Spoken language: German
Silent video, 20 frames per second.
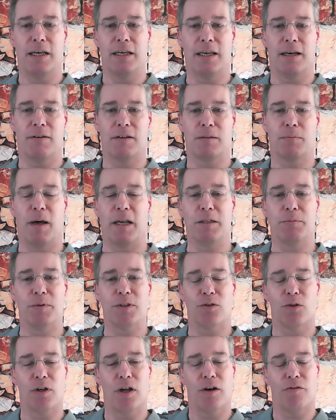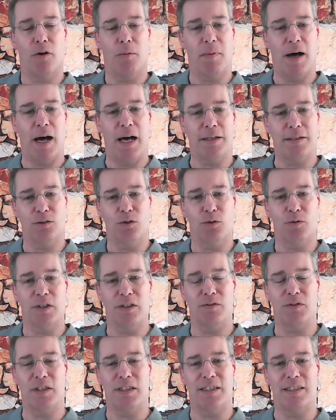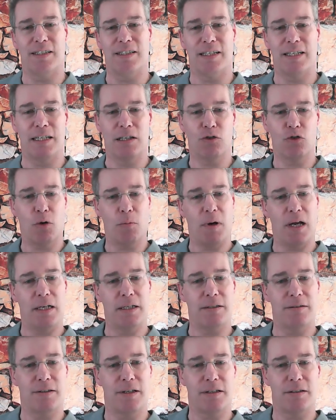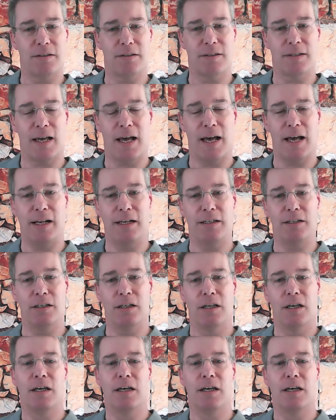Ja, was meine ich mit Sonderformaten? Sowas wie denormalisierte Zahlen,